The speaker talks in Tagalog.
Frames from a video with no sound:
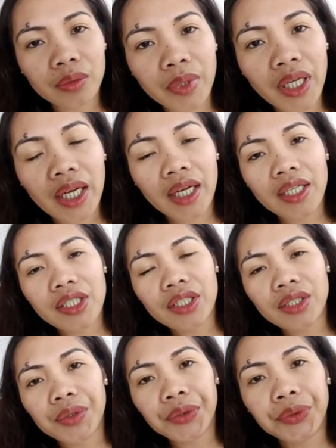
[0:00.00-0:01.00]
sa bahay
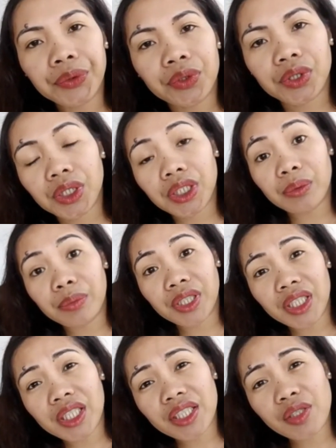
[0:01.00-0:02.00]
siguro 30
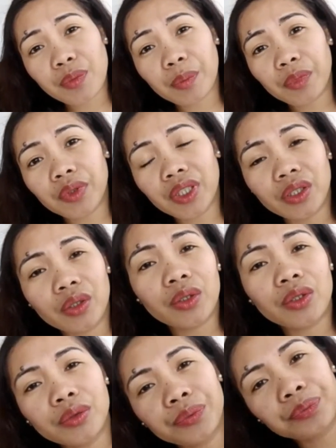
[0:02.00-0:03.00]
minutes papunta
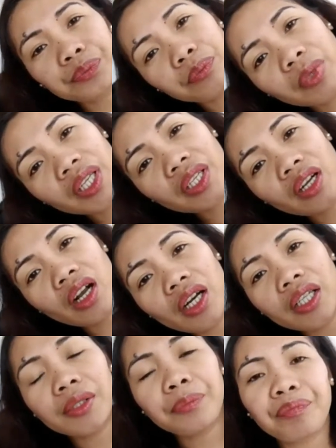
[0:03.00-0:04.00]
doon by
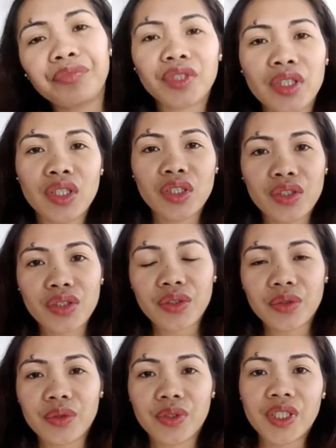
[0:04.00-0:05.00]
car.
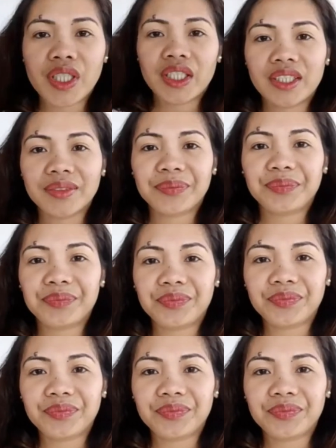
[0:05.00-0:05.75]
So, yeah.